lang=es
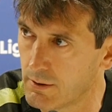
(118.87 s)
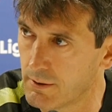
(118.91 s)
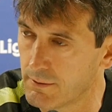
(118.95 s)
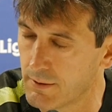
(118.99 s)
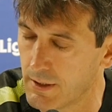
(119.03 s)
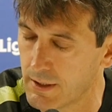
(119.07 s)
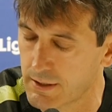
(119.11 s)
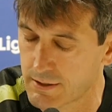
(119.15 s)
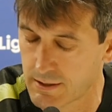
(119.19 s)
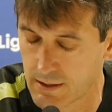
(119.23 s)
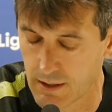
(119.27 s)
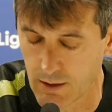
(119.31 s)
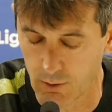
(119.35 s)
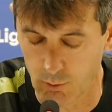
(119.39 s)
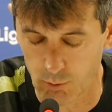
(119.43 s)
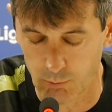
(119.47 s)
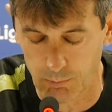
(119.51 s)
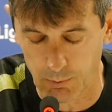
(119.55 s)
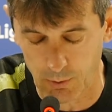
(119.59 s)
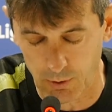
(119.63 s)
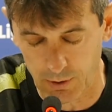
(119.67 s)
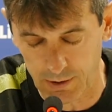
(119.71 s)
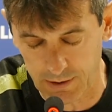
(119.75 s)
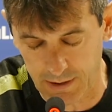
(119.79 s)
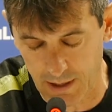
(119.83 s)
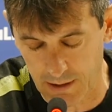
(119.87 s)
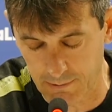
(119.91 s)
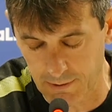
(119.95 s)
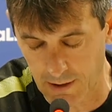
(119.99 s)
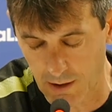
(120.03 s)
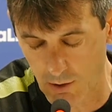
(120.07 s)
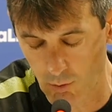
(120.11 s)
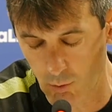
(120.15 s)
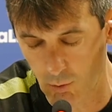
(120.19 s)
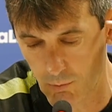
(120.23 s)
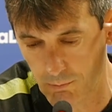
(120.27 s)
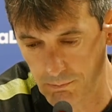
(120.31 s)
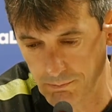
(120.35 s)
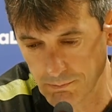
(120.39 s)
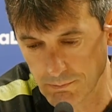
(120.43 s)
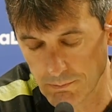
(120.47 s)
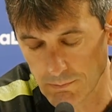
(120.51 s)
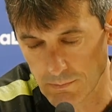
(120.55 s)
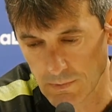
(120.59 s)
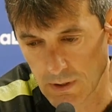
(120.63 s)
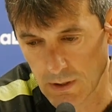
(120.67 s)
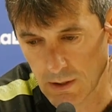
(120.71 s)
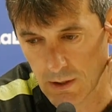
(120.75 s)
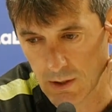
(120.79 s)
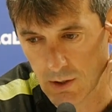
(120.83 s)
de este, grupo de trabajo.
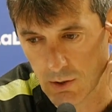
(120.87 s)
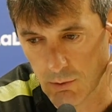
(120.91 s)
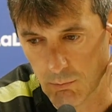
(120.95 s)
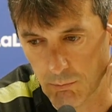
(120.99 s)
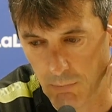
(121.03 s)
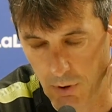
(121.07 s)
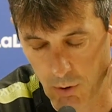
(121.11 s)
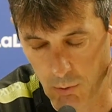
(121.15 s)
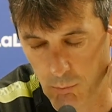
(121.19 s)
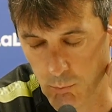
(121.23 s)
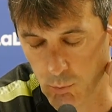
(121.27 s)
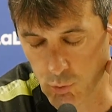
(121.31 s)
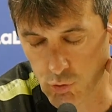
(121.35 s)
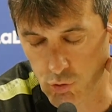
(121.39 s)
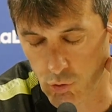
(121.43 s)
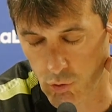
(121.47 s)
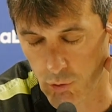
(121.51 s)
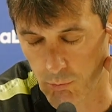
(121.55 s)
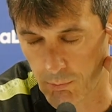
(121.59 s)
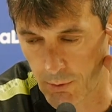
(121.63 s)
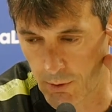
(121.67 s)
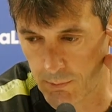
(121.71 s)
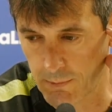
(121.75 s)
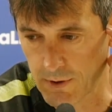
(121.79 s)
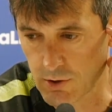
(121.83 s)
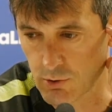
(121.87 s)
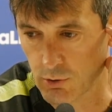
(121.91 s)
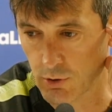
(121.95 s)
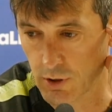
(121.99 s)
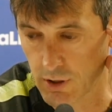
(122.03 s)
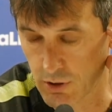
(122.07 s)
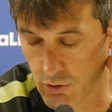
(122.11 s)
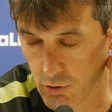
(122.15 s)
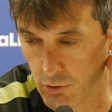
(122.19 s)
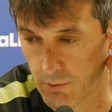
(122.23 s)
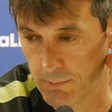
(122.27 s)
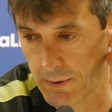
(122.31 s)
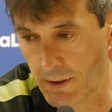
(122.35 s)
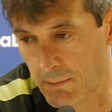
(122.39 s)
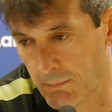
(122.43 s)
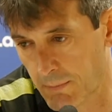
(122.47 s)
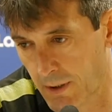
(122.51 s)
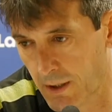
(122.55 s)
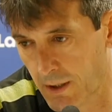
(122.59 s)
Veo mucho compromiso y eso a mí